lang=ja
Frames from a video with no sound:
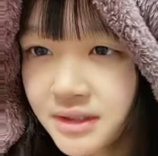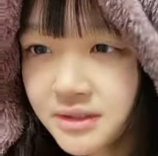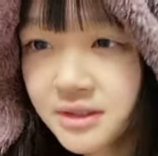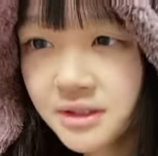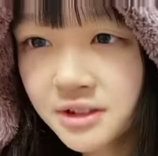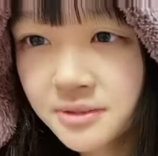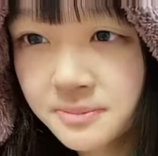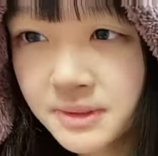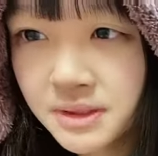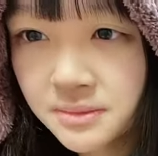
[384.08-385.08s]
沖のすっ
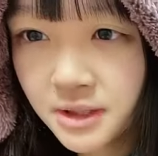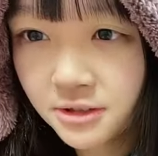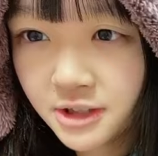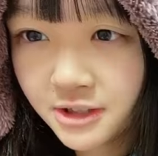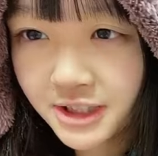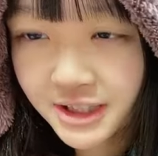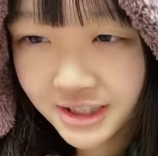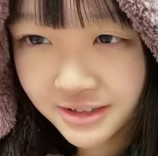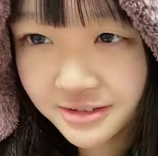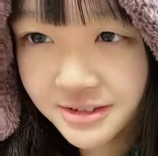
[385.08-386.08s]
ぴんでも可愛いあり
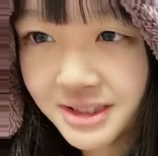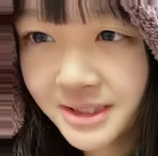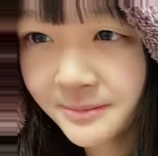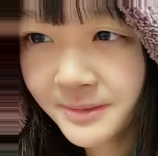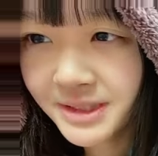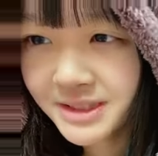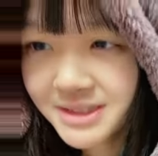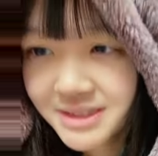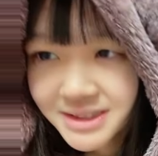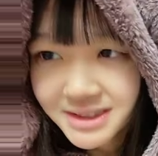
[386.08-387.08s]
がとうございます